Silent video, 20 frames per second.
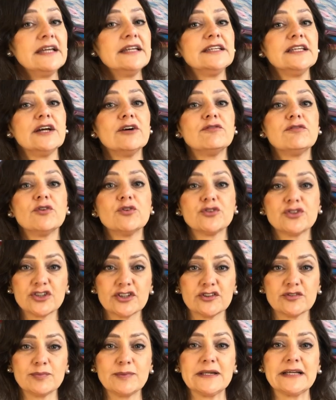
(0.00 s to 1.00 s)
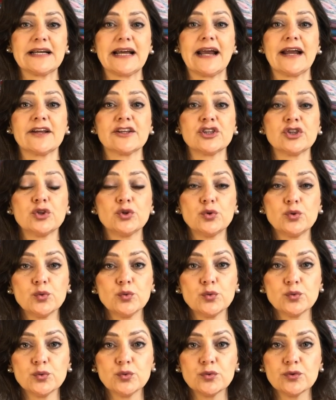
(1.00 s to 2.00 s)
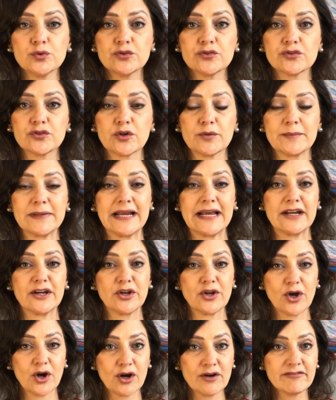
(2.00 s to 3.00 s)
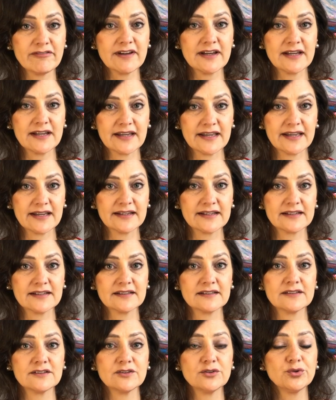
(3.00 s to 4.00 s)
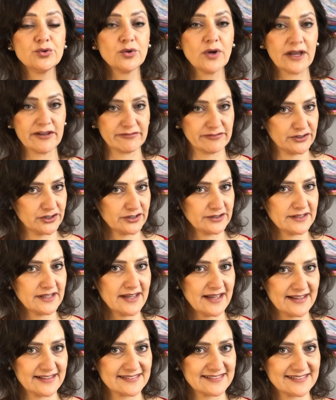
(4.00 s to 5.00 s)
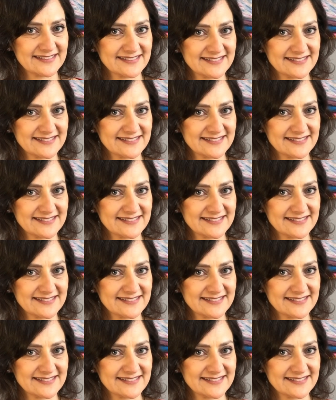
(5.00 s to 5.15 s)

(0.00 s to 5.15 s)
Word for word: e eu vou te explicar tudo sobre a nova regra do FGTS.